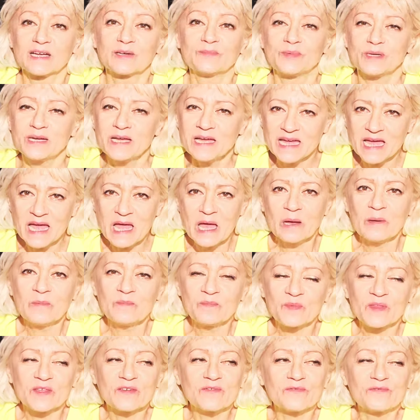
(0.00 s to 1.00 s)
Как бы
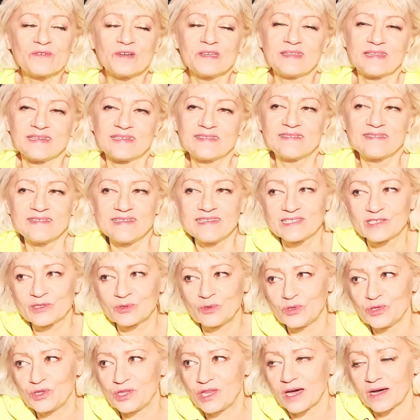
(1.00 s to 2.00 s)
выдать
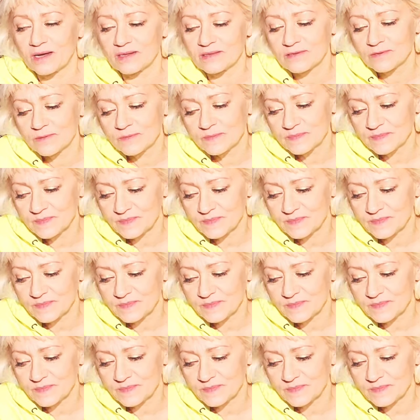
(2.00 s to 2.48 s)
результат.